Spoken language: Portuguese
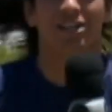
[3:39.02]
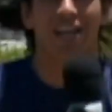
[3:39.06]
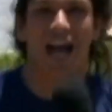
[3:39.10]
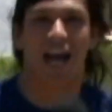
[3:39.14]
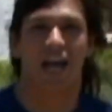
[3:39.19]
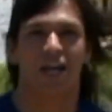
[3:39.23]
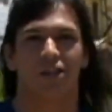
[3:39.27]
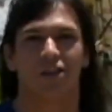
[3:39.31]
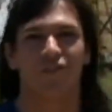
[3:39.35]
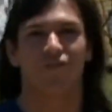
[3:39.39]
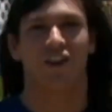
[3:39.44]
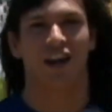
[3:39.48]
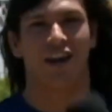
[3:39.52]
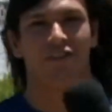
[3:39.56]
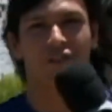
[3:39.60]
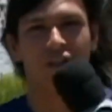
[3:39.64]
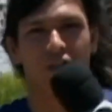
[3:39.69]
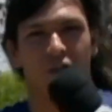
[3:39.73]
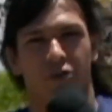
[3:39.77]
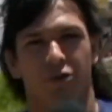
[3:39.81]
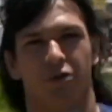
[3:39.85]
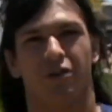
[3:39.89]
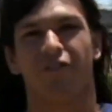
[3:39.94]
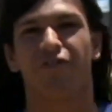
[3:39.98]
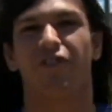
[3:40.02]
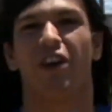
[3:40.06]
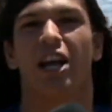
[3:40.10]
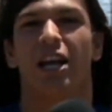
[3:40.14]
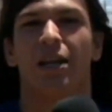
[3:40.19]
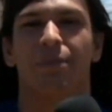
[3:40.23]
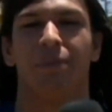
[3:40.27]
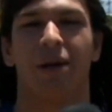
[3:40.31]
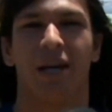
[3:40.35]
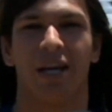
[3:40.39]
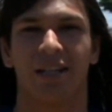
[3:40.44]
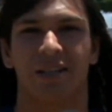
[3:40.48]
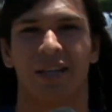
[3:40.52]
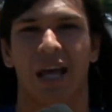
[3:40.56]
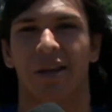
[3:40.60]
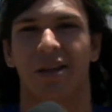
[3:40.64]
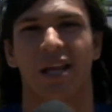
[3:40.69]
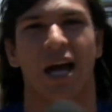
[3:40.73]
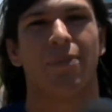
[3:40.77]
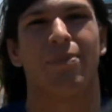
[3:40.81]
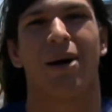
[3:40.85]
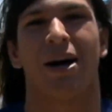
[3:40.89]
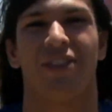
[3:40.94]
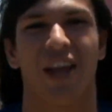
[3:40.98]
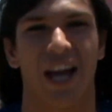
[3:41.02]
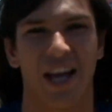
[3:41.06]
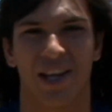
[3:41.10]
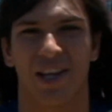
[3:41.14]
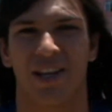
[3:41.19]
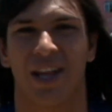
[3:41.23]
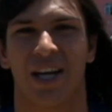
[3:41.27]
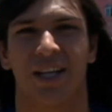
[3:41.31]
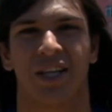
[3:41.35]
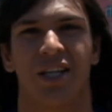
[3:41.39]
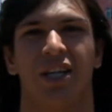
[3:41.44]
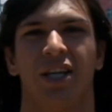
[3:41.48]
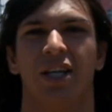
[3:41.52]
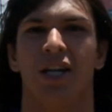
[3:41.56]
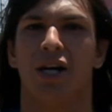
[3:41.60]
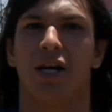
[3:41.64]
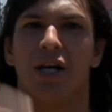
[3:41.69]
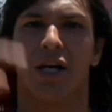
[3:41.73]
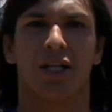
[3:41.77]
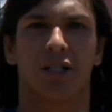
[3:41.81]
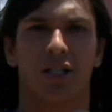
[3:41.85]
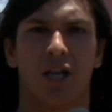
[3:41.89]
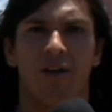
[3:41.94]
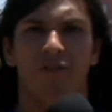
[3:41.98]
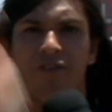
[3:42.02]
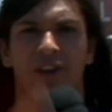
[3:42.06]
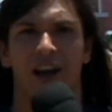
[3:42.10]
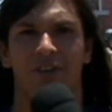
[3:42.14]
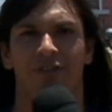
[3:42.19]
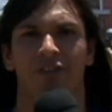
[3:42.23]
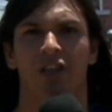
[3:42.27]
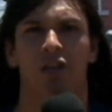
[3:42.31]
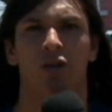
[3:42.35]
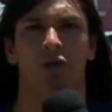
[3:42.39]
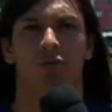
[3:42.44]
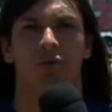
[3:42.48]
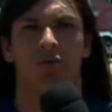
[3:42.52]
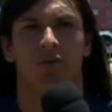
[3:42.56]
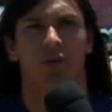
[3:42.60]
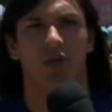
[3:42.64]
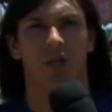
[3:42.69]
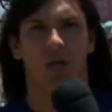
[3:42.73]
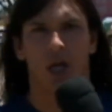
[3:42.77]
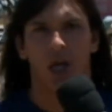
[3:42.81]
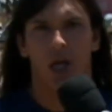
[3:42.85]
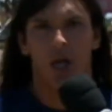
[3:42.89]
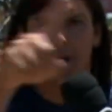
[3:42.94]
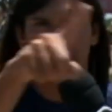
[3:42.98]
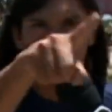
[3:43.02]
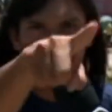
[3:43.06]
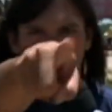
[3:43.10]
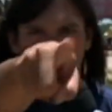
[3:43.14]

E é isso, Fravinho. Infelizmente, essa é a baderna daqui. Então, Fravinho, eu